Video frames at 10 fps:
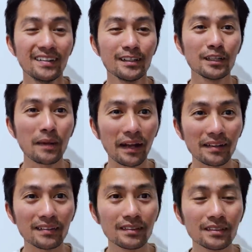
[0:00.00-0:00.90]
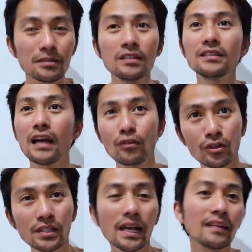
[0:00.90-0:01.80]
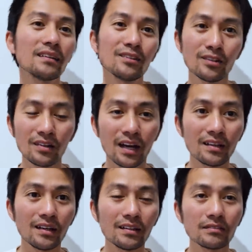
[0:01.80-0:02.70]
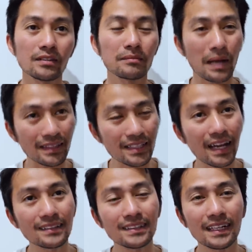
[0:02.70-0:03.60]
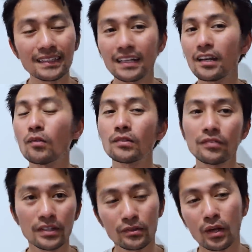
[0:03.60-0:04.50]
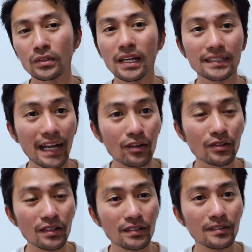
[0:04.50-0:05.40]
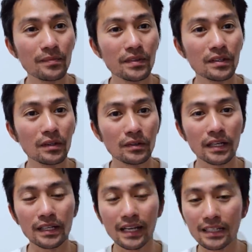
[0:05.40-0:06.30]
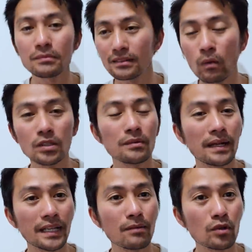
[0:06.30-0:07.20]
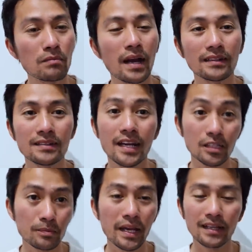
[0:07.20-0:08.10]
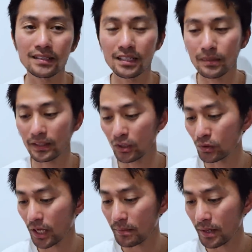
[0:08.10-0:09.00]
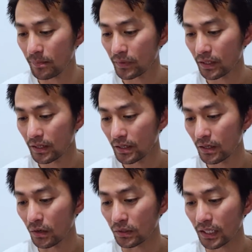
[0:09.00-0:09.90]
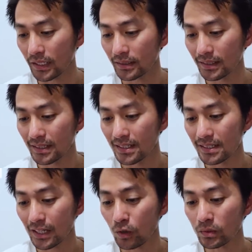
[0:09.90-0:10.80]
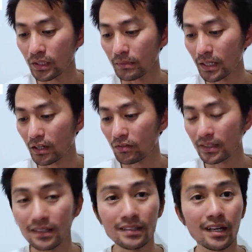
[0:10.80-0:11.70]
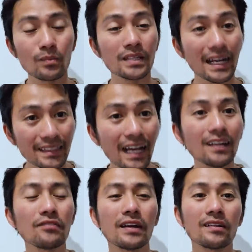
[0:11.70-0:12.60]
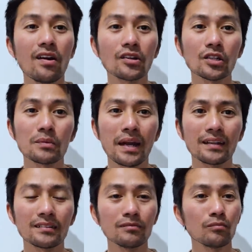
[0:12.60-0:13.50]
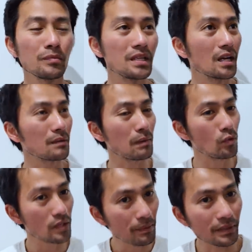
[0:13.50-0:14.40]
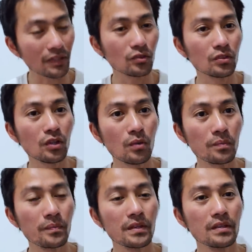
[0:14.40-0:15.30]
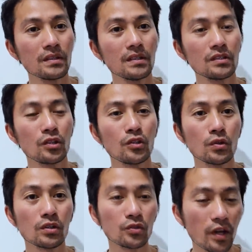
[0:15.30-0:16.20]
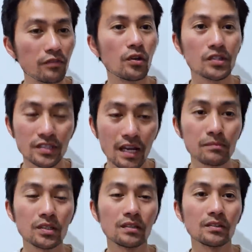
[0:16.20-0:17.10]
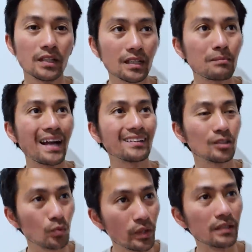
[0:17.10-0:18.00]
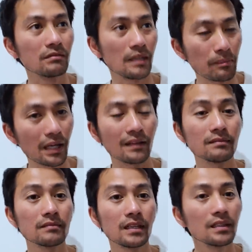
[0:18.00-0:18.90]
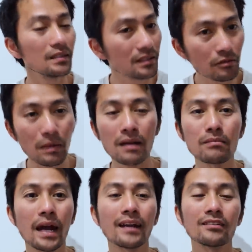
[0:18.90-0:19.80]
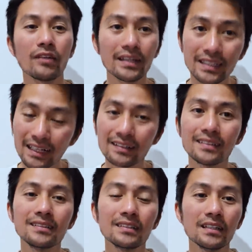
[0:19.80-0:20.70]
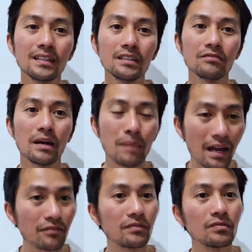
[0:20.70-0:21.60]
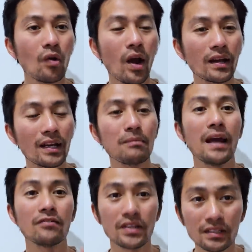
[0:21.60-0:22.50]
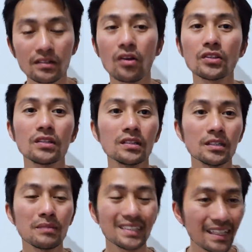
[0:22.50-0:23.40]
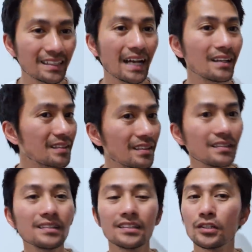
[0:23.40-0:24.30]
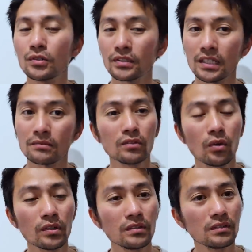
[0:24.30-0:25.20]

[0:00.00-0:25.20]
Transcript: Các bạn thì người nào có tiếng Anh thì người đó lợi hơn, và bạn tiếng Anh thì chắc chắn nó không có phải yêu cầu tiếng Anh cao rồi đó. Ok, lát nữa mình đọc cho bạn nghe một cái bài trên S B S để các bạn hiểu thêm ha. Ok, sang Úc thời điểm này có phải ngừa không? Chắc chắn là phải có rồi các bạn. Bây giờ các bạn muốn nhập cảnh vô nước Úc, cho dù có travel exemption, nó nghĩa là bạn được quyền nhập cảnh, thì nó bắt bạn phải đi cách ly và bạn hoặc là bạn phải có chích ngừa, mà chắc chắn là chích ngừa là điều kiện tối